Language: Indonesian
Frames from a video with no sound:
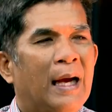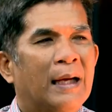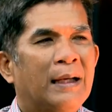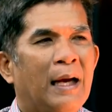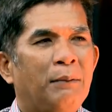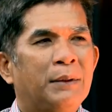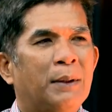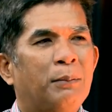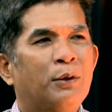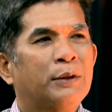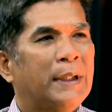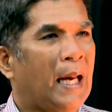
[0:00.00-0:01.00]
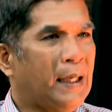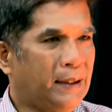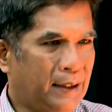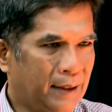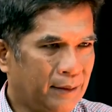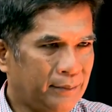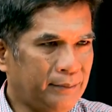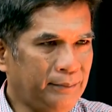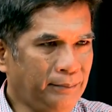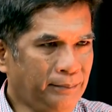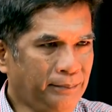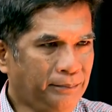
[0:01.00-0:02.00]
nggak bisa berkutik lagi nggak
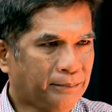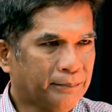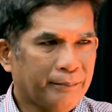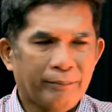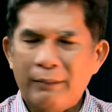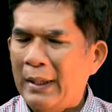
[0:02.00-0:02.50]
akan lepas lagi